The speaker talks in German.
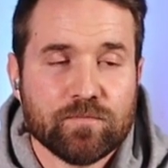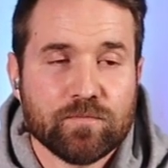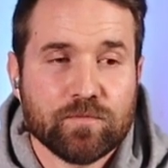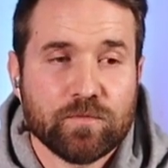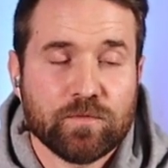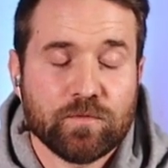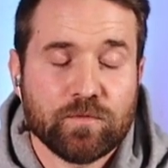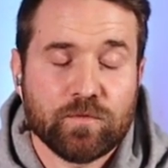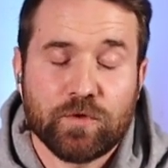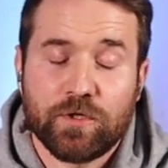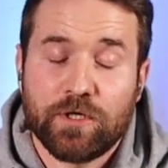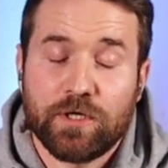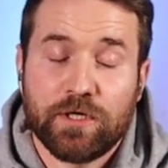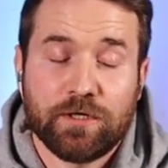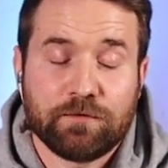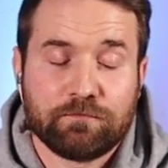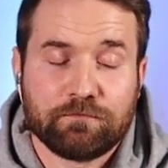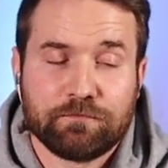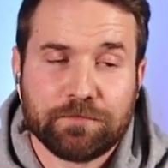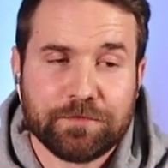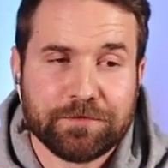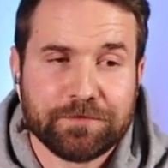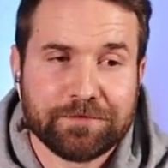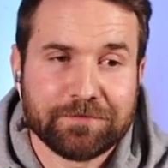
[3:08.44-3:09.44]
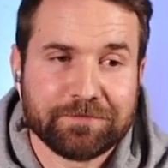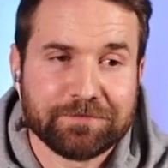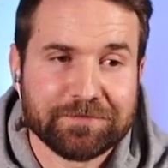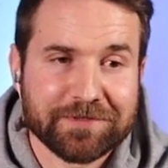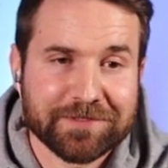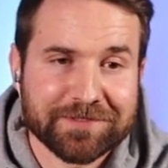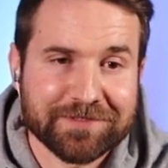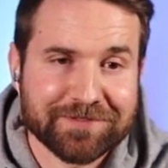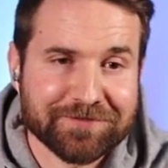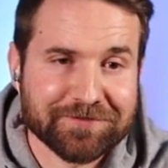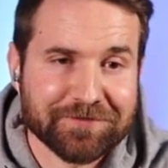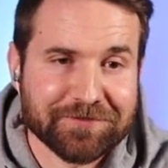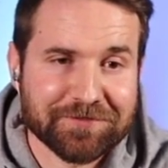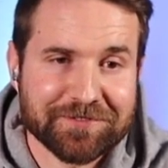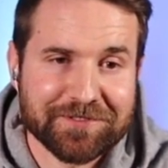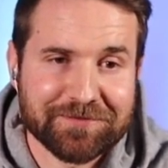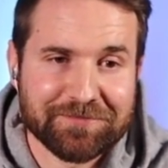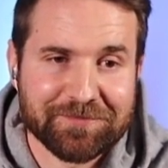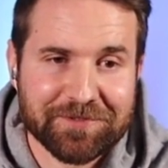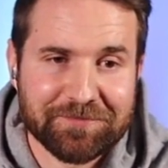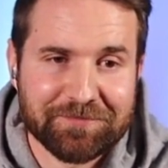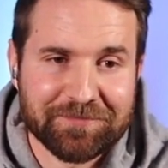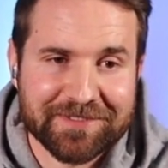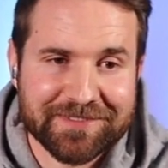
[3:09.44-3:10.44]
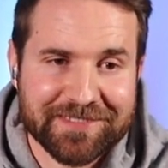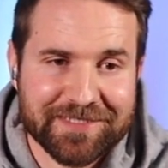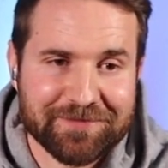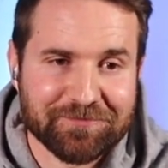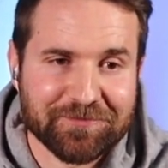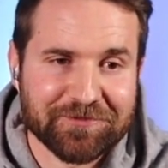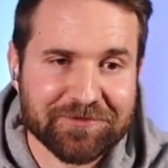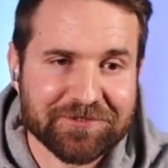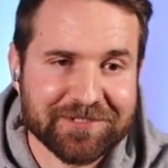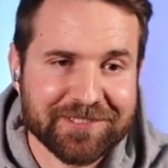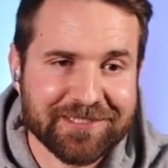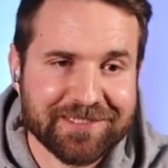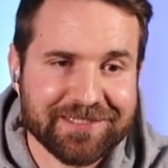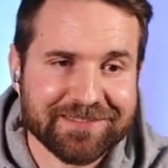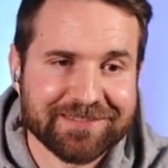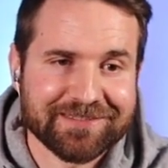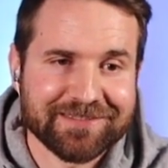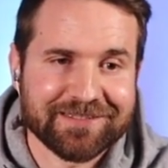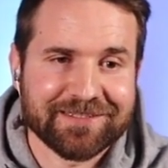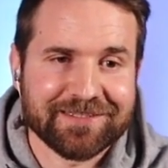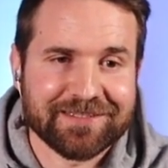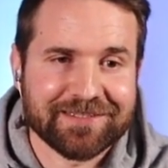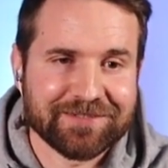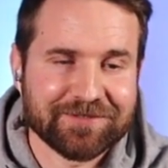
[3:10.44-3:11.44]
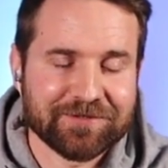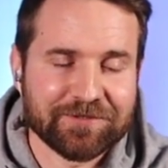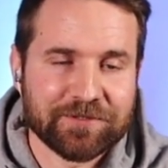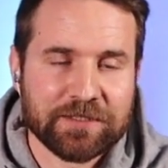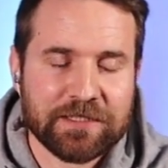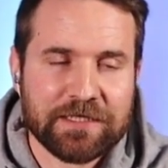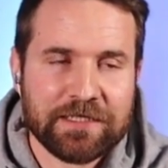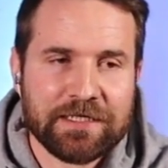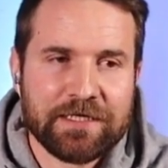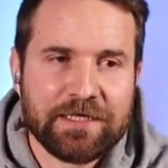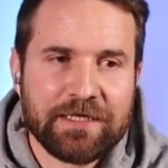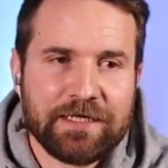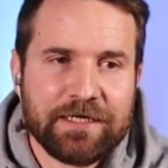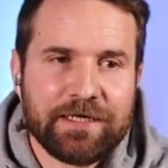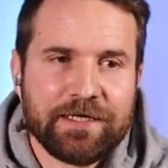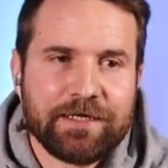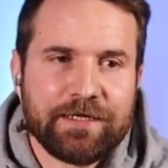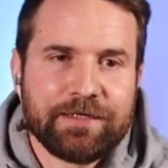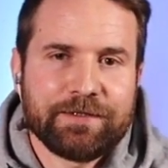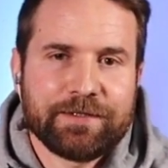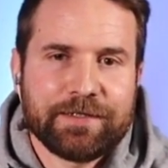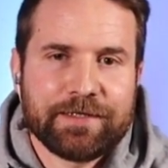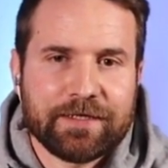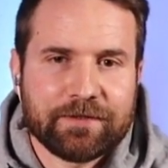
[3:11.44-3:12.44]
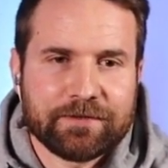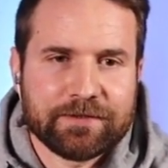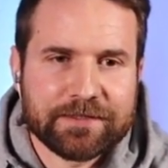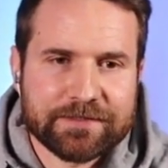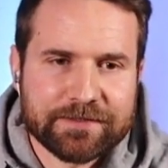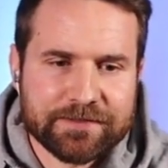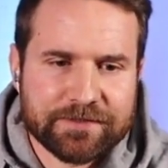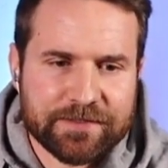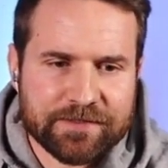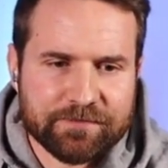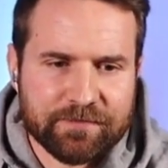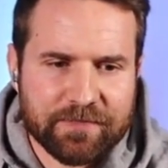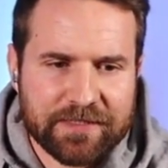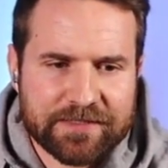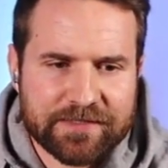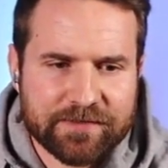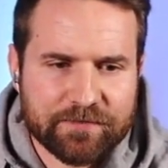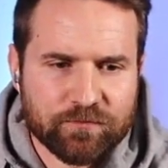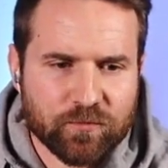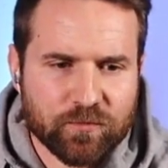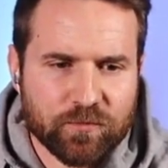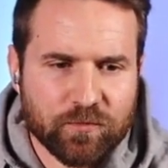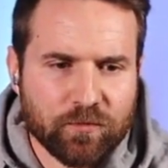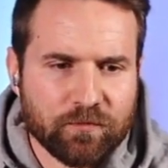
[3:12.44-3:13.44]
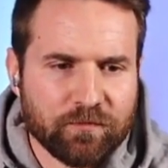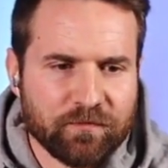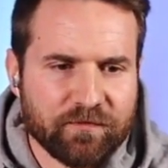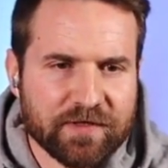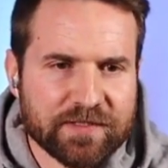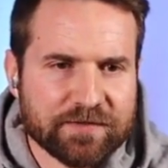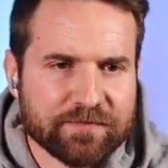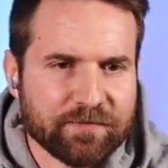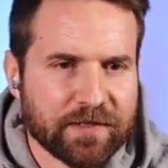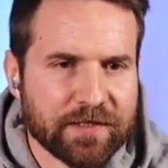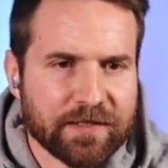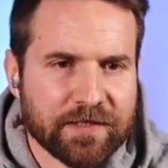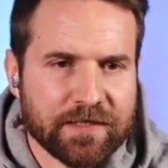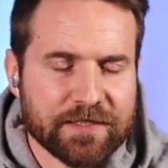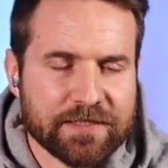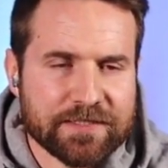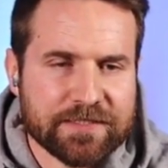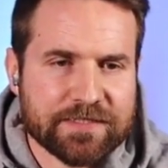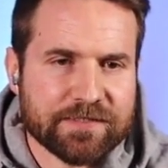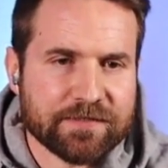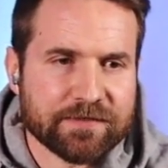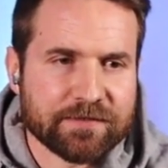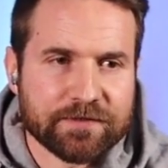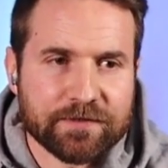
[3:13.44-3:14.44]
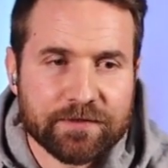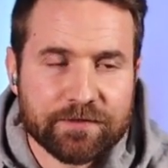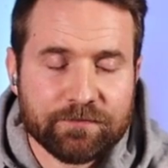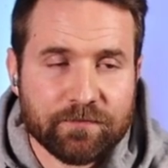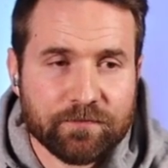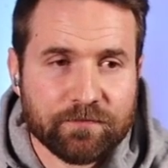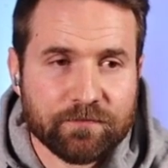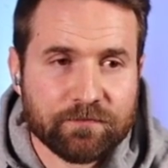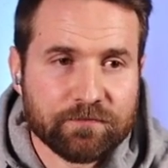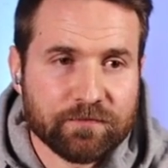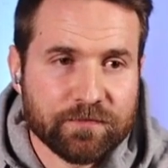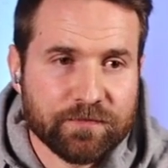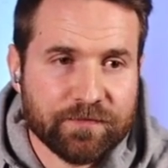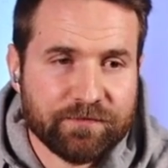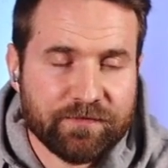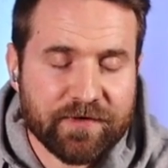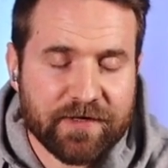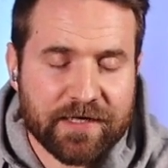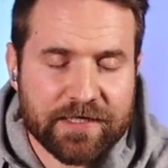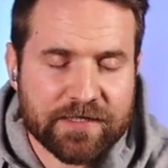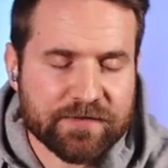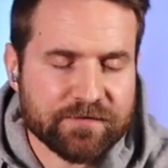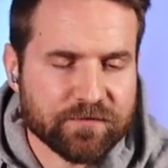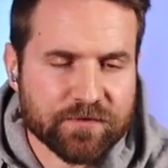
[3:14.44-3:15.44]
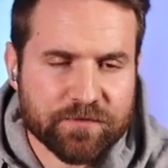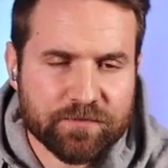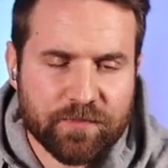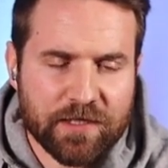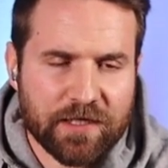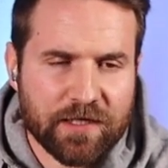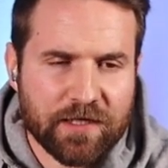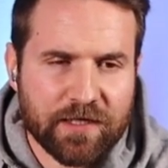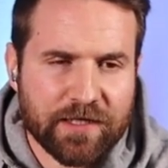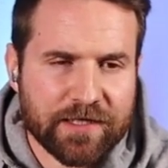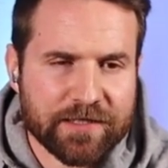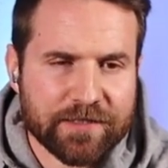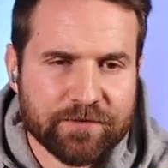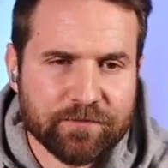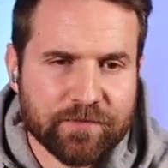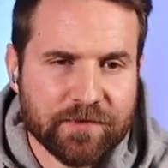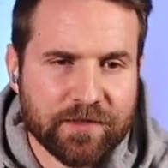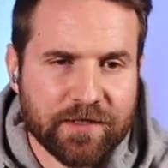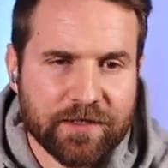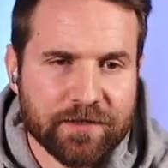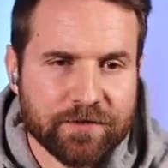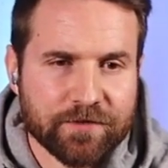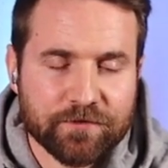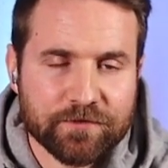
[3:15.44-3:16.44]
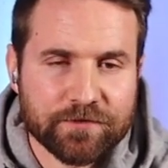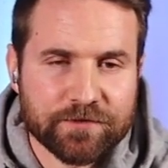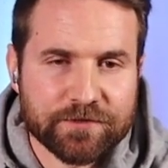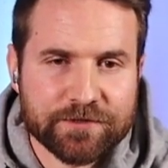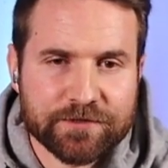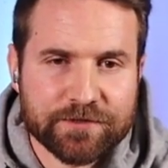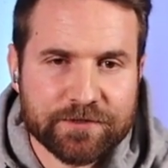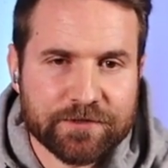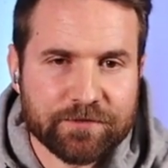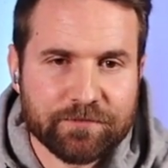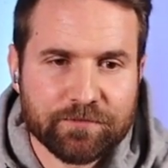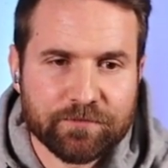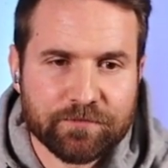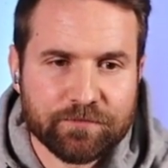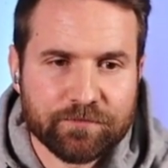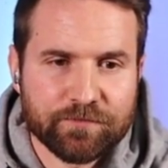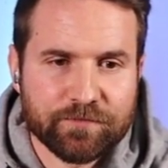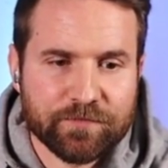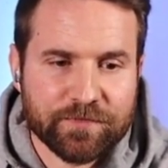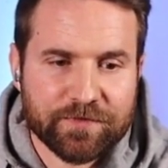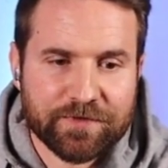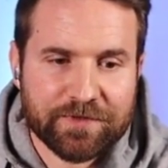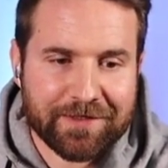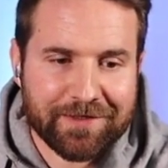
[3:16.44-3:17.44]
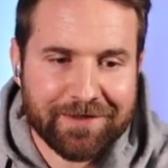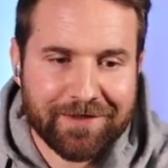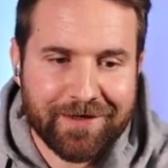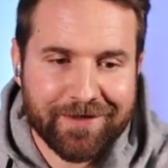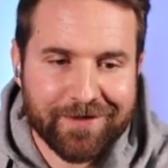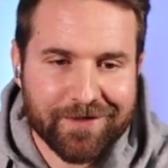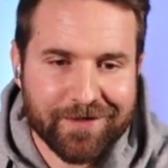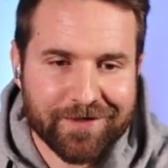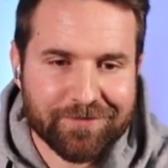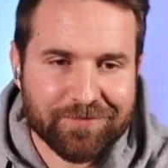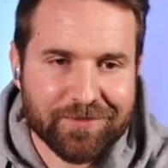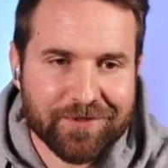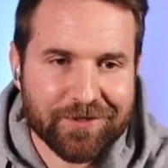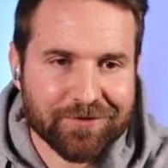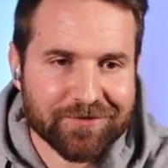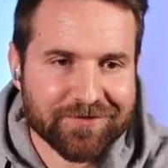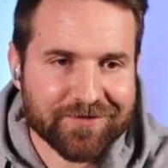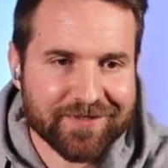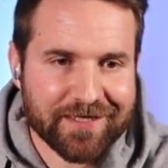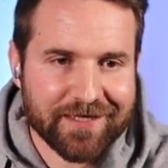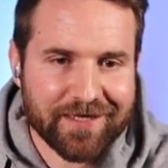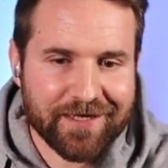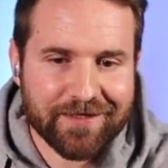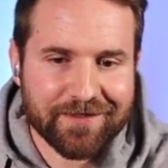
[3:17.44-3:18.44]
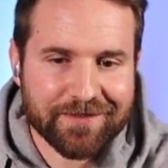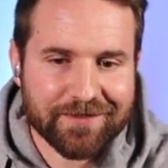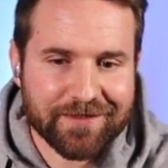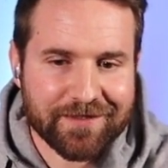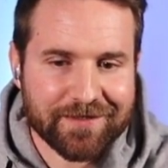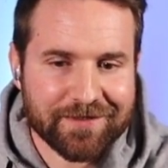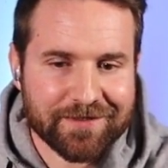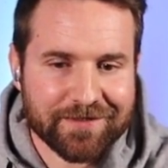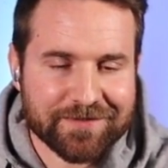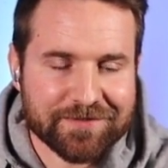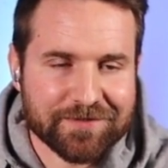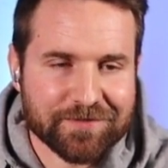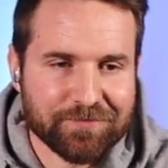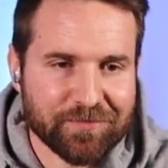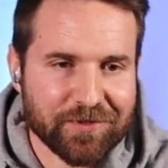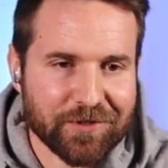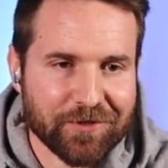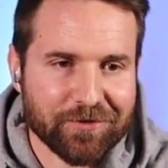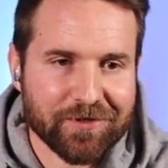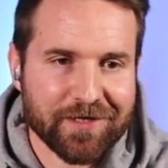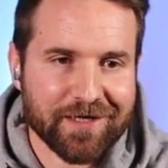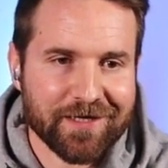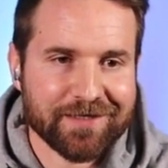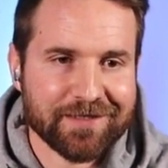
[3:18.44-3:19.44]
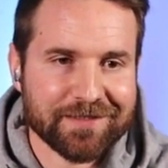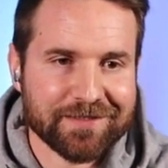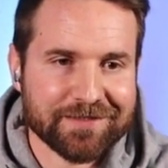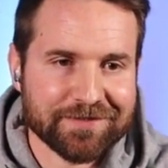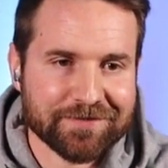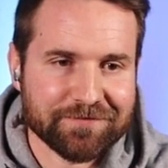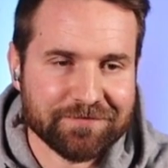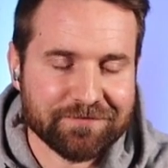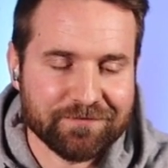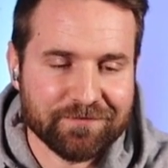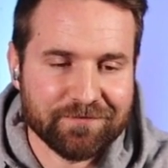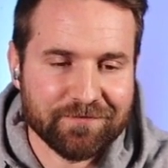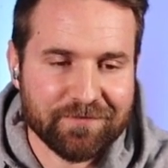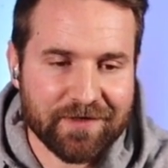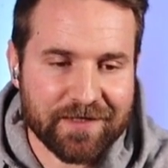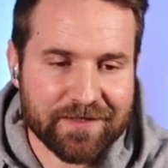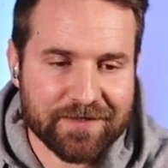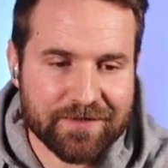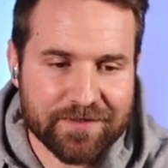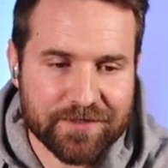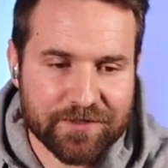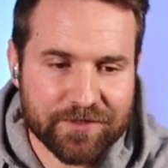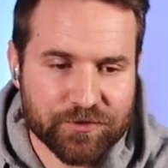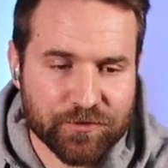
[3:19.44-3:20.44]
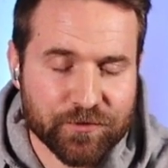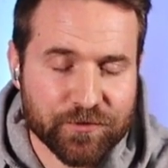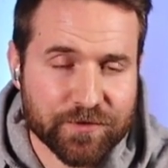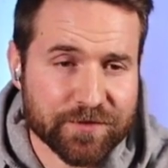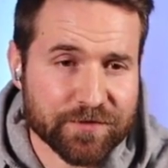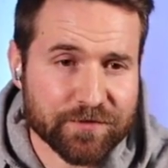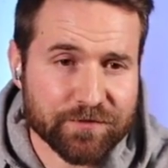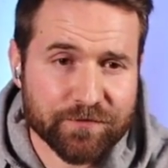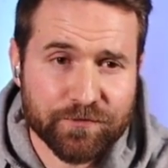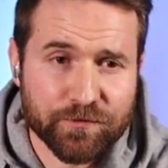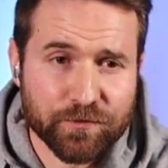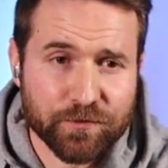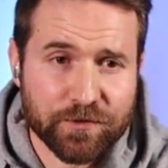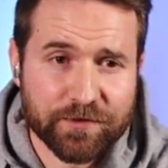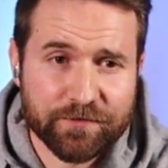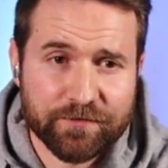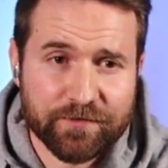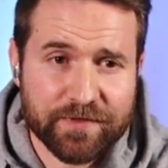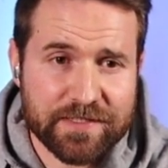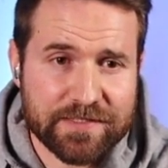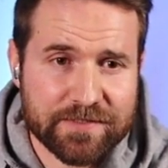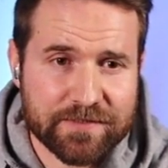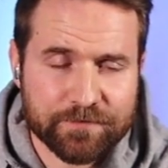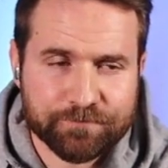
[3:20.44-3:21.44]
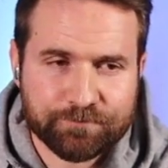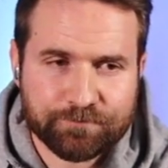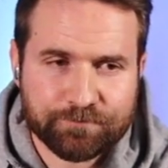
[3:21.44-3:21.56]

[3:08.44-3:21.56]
Ja, ähm, das ist noch ziemlich präsent, muss ich ehrlich sagen. Also ja, das ist das Maximum, was man als ähm, Vereinsfußballer erreichen kann. Und ähm, da erinnere ich mich auch sehr gerne dran. Das nimmt mir auch keiner. Das ist ein wahnsinnig schönes Gefühl gewesen.